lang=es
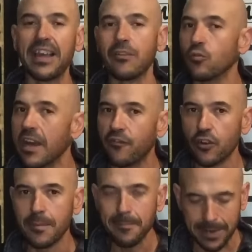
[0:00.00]
de alguna
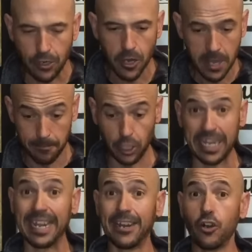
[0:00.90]
forma, pero
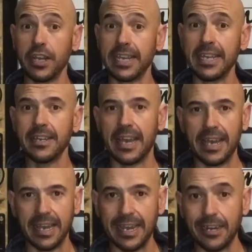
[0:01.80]
protegeros y
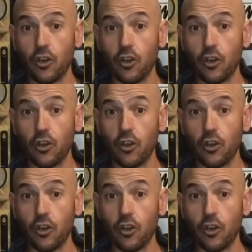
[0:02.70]
eh,